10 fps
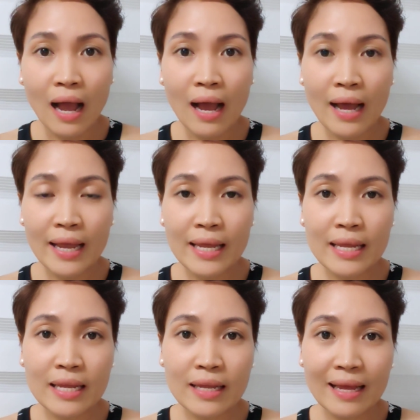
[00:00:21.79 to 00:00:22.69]
ay
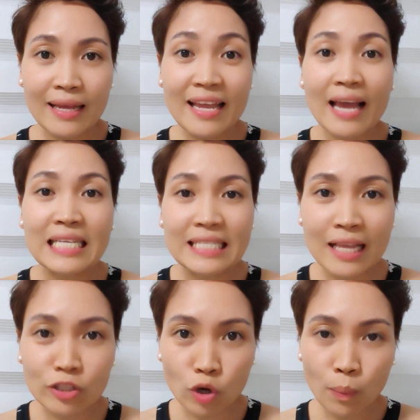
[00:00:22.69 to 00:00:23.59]

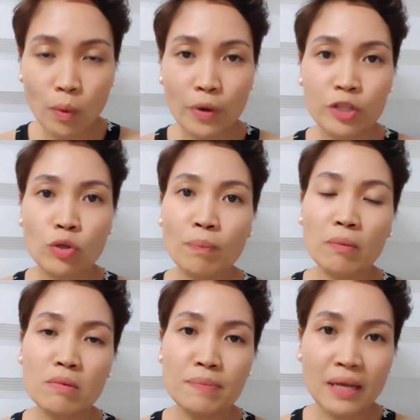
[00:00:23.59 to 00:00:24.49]
i-extend ko po itong
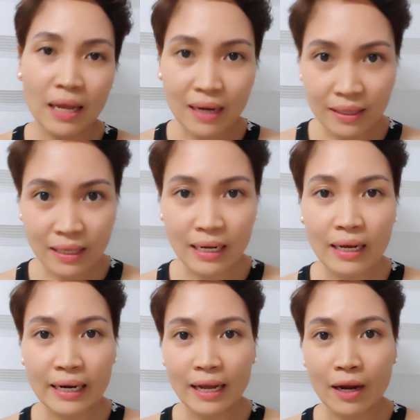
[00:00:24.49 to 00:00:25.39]
pamimigay natin
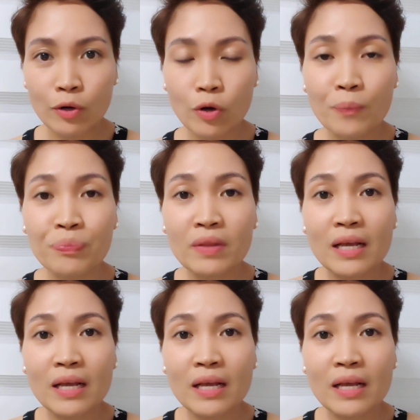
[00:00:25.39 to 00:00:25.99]
ng regalo